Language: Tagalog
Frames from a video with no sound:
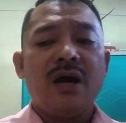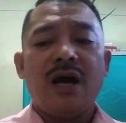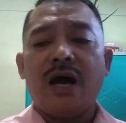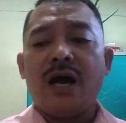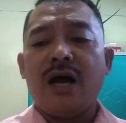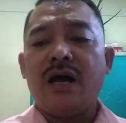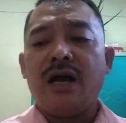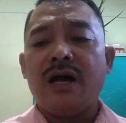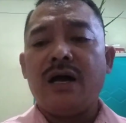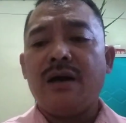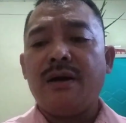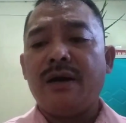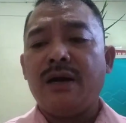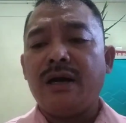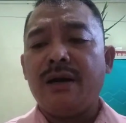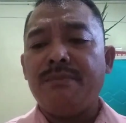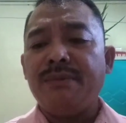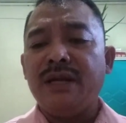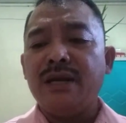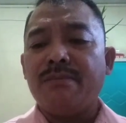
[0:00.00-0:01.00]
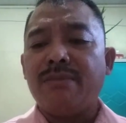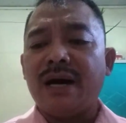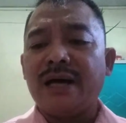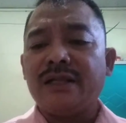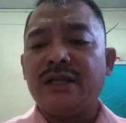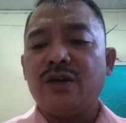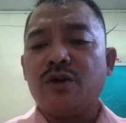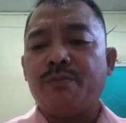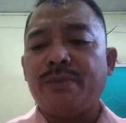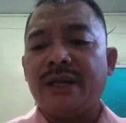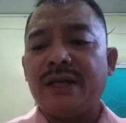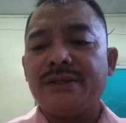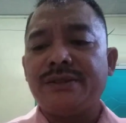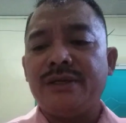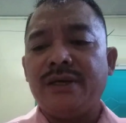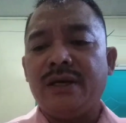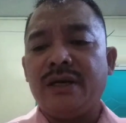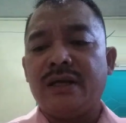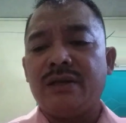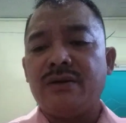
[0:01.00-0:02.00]
Uh, binabati ko pala
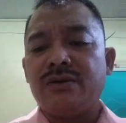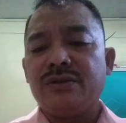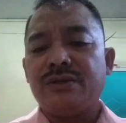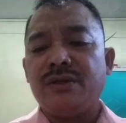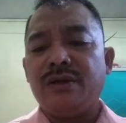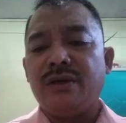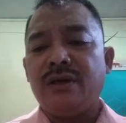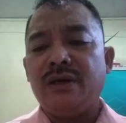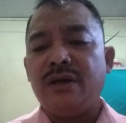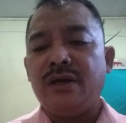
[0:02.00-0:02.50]
si ano si